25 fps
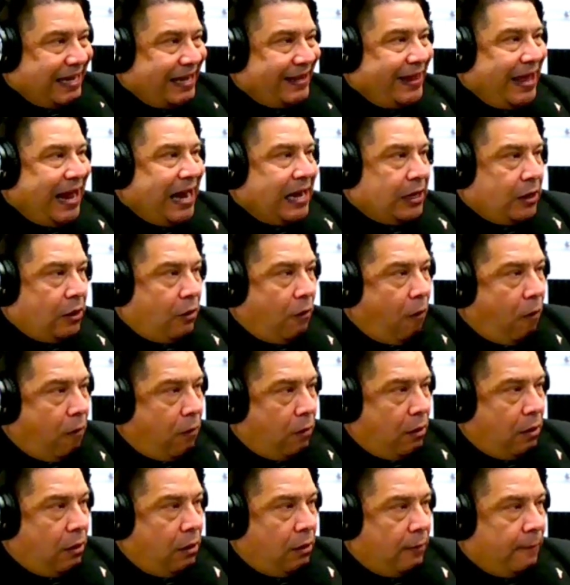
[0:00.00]
de
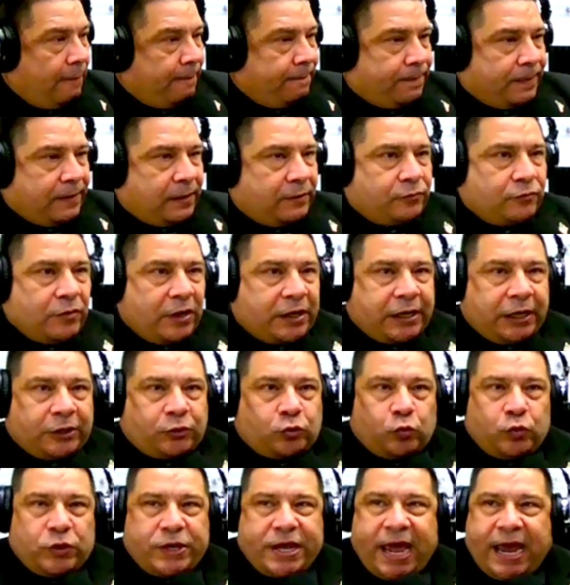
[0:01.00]
alcohol, no es que
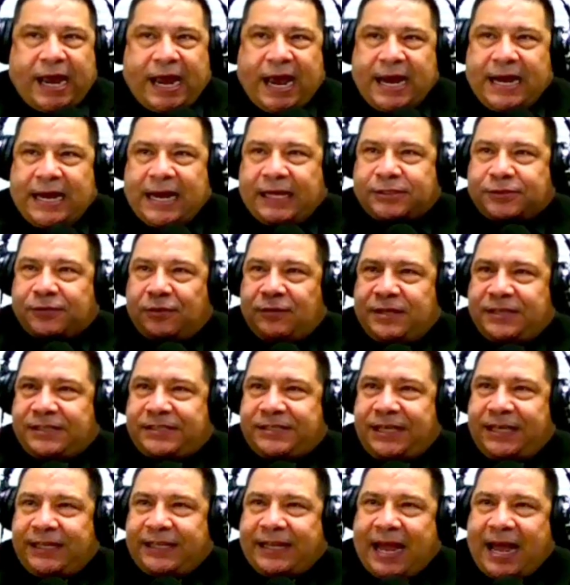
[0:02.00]
tú llegas y la
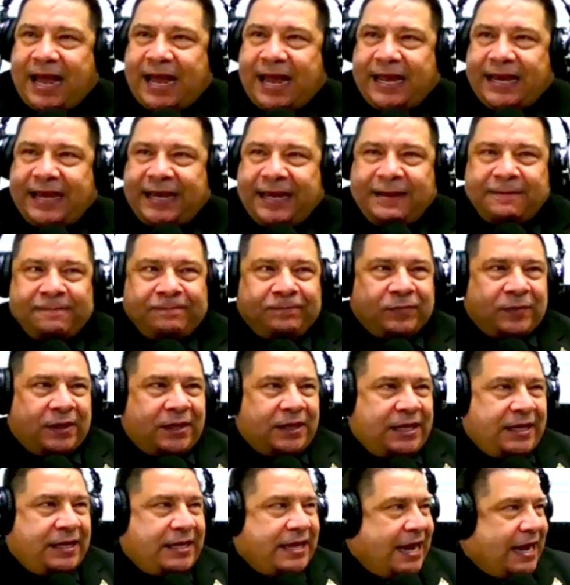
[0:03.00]
solicitas ahí
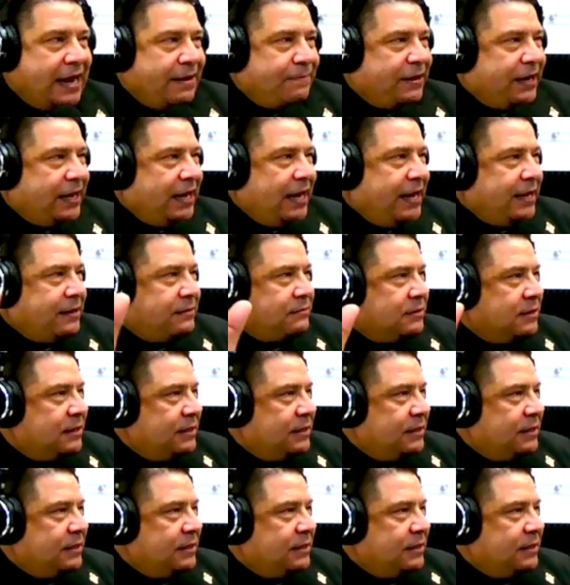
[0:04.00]
y llega Marilyn